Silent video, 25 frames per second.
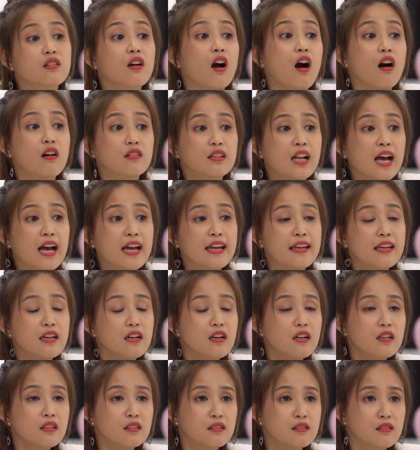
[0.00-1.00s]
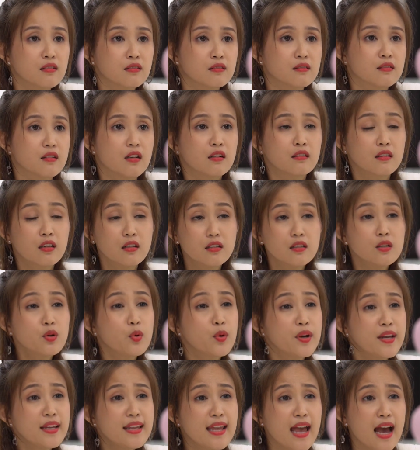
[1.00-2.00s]
con thấy á
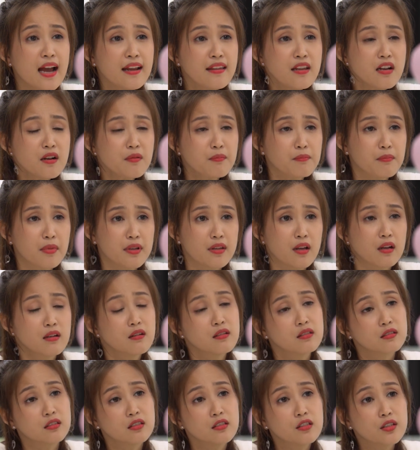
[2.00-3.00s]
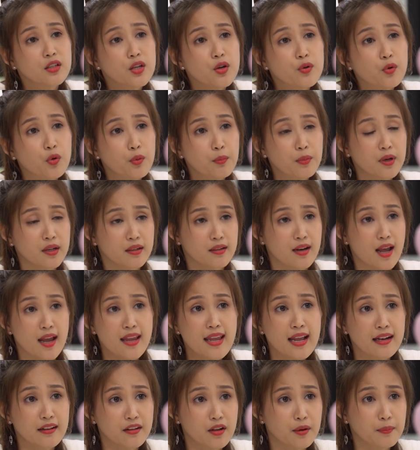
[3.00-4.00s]
thứ quý giá nhất mà những người thương yêu của mình
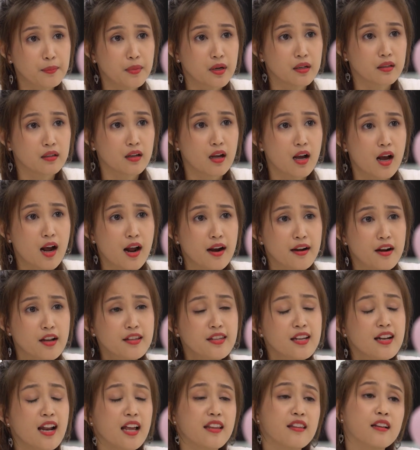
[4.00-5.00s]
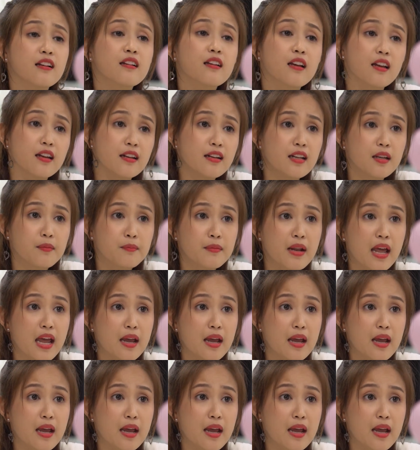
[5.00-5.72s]
để dành cho mình đó chính là những kỷ niệm